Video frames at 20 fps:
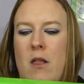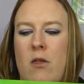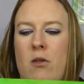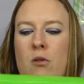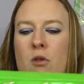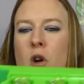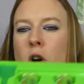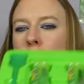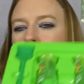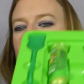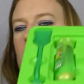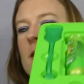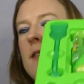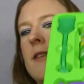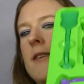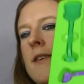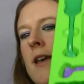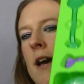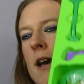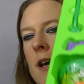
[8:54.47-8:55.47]
Donc en
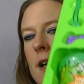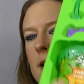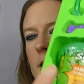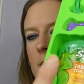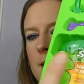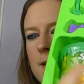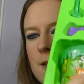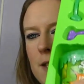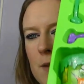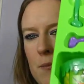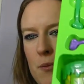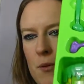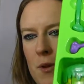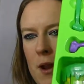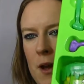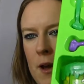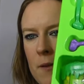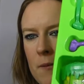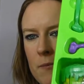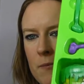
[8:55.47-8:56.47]
fait, il y a ces
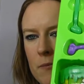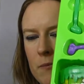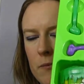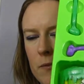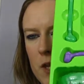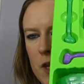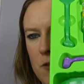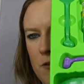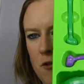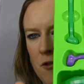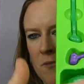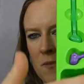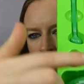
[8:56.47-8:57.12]
pots-là qu'il faut